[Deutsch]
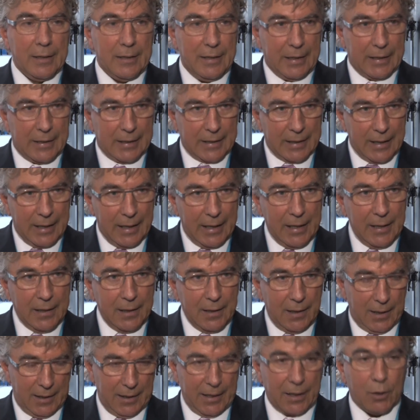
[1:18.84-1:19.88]
die
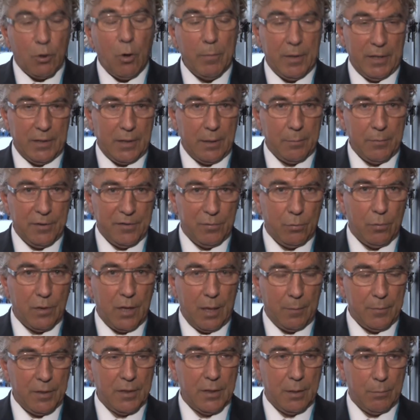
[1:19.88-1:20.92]
kein, eine komplette Emission
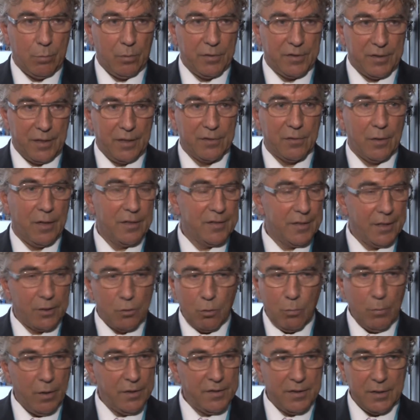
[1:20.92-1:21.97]
haben in der Brust. Also heißt, der
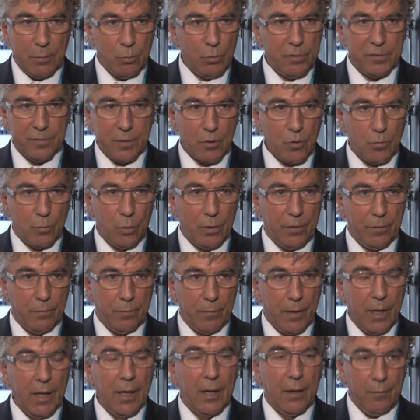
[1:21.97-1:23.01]
Tumor ist in der Brust
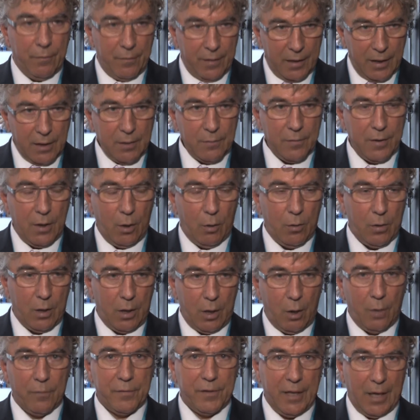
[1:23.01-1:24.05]
verschwunden. Werden wir auch
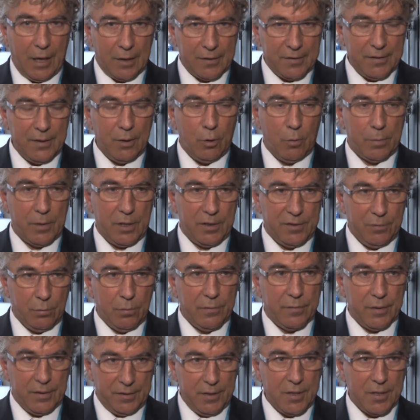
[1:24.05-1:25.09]
auf die
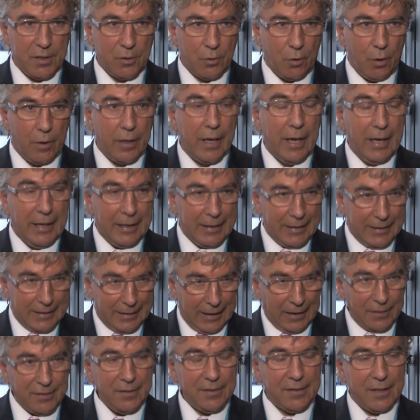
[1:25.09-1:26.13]
Axilloperation verzichten können?
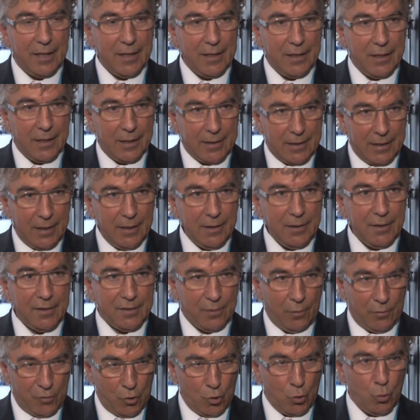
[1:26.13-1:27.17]
Das ist eine
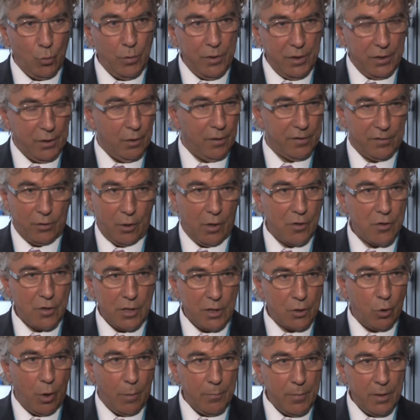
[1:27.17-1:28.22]
Erkenntnis aus Studien, die aus
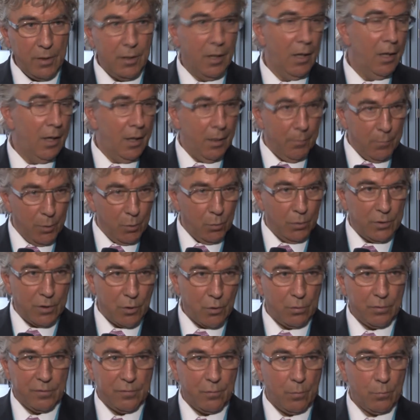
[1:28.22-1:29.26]
Deutschland kommen, mit
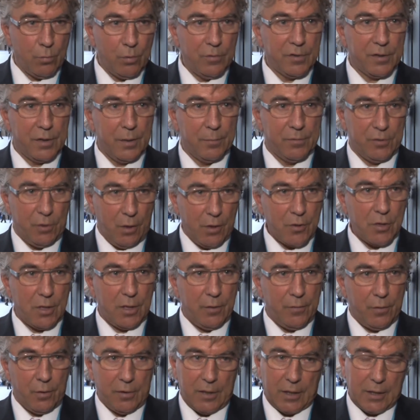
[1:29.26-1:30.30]
Unterstützung von Brustkrebs
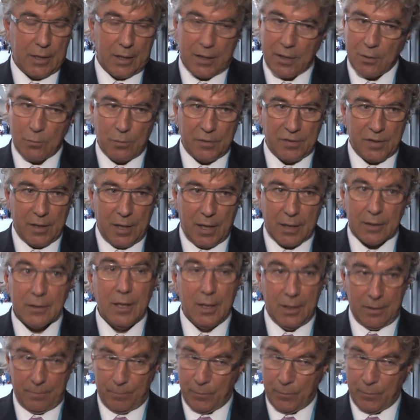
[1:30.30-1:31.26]
Deutschland e.V. Da kann ich nur sagen,